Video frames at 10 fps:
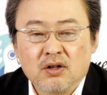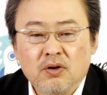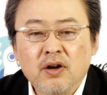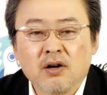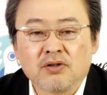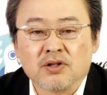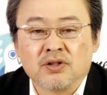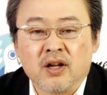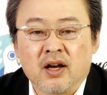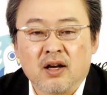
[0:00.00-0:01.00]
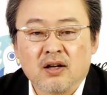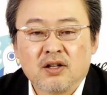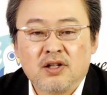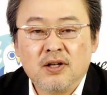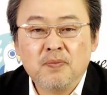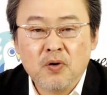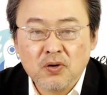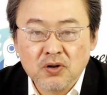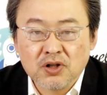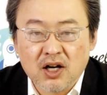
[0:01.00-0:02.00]
とにかくですね希
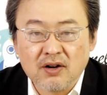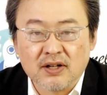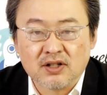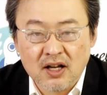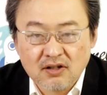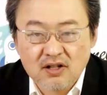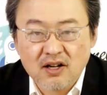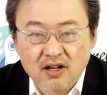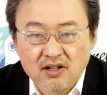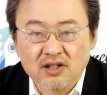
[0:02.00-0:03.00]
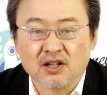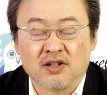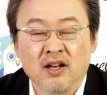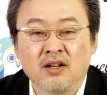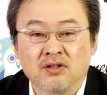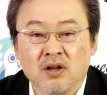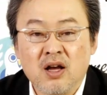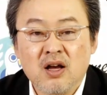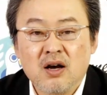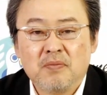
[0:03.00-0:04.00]
望の光は絶対大しちゃいけないんです。
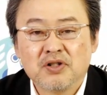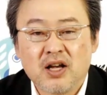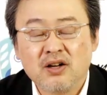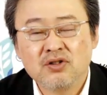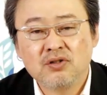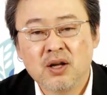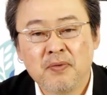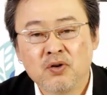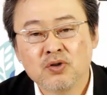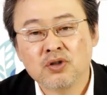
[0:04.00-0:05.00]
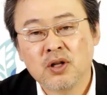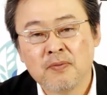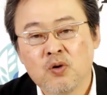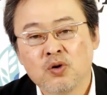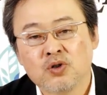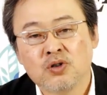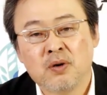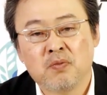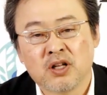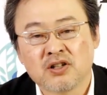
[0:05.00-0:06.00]
もう30年も40年も50
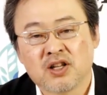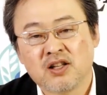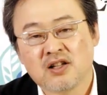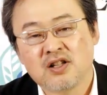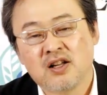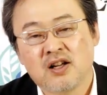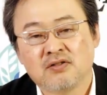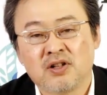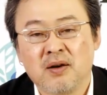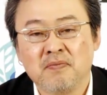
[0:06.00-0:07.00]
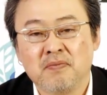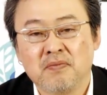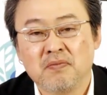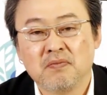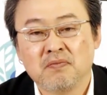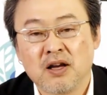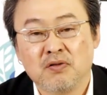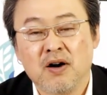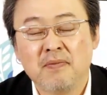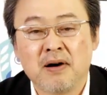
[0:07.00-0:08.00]
年も助け出せなくてまあ、い
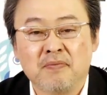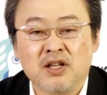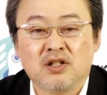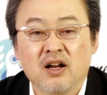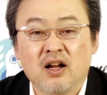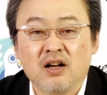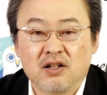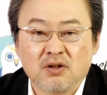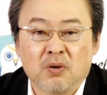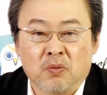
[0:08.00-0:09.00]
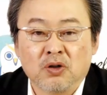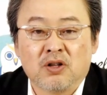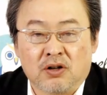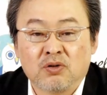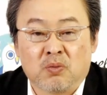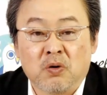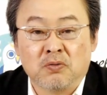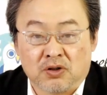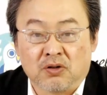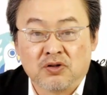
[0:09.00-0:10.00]
わば見られたと思っていると思う
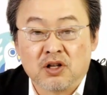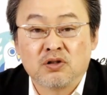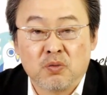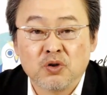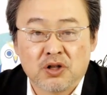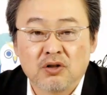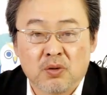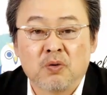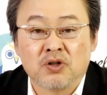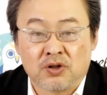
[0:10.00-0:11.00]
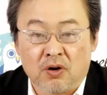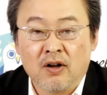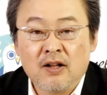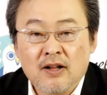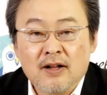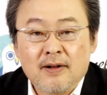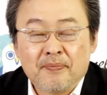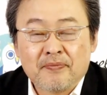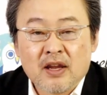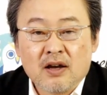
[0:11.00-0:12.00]
んですよ絶望していると思うんですよ。
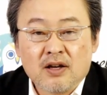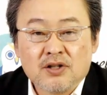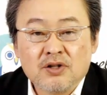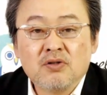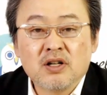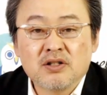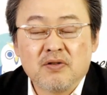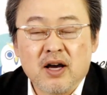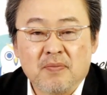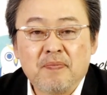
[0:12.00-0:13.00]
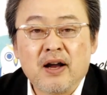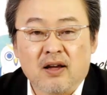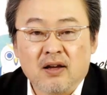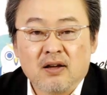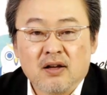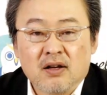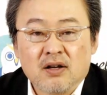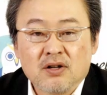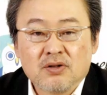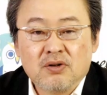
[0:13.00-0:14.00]
潮風はやっぱり
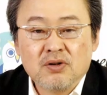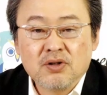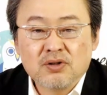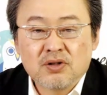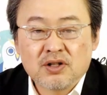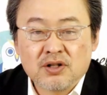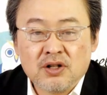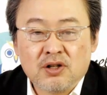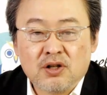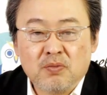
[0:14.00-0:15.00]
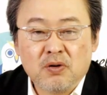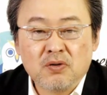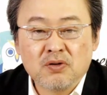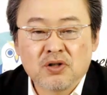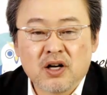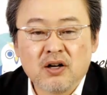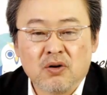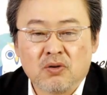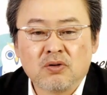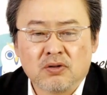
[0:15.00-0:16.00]
そういう人たちに希望の光
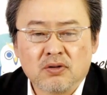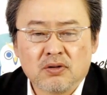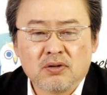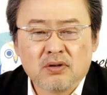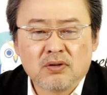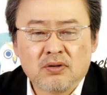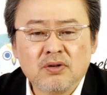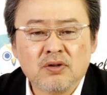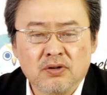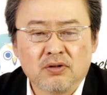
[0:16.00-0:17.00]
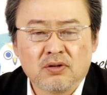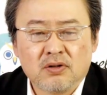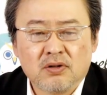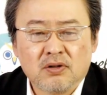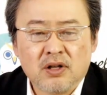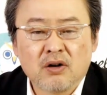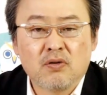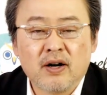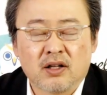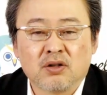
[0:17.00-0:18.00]
を送るという
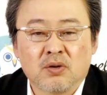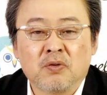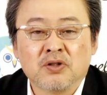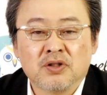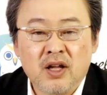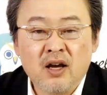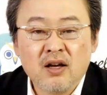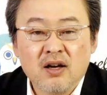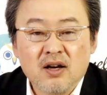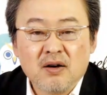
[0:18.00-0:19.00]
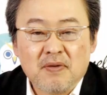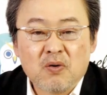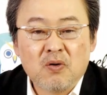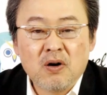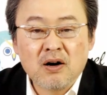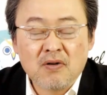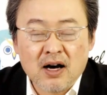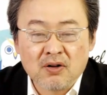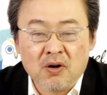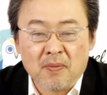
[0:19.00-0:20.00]
役割だと思うんですね。まあ、後半
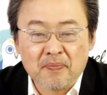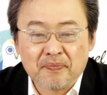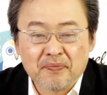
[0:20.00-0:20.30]
はあの